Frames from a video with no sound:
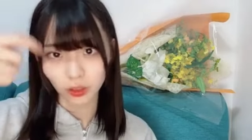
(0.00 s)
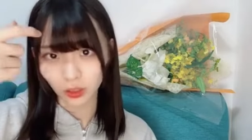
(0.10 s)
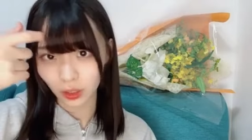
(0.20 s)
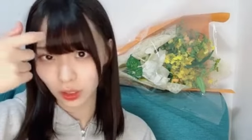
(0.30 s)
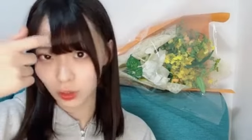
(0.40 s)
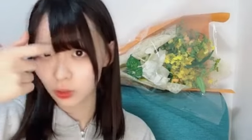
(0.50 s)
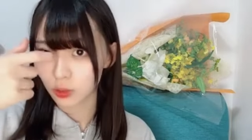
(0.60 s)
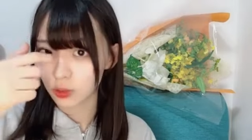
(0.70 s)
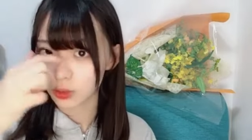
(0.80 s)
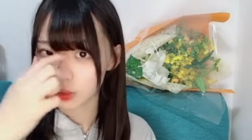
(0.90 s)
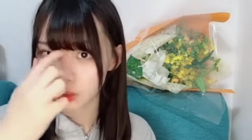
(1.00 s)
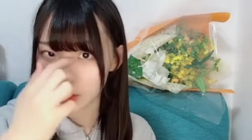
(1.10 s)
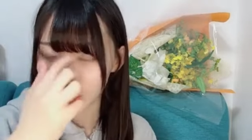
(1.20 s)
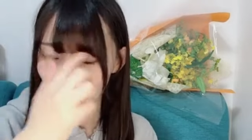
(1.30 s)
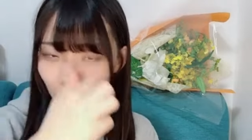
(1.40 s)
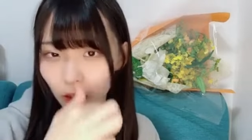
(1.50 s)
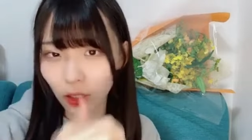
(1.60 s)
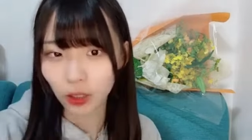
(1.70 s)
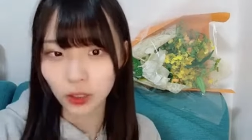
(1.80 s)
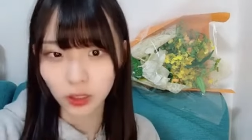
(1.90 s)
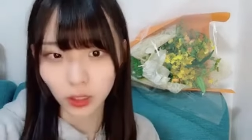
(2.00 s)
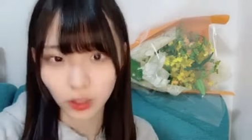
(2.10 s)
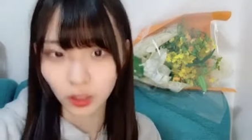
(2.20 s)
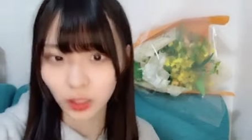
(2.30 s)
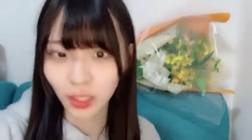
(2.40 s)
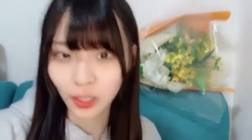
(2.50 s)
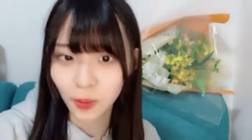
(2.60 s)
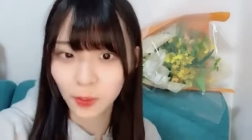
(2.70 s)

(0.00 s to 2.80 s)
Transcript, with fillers: 異例の異例でした異例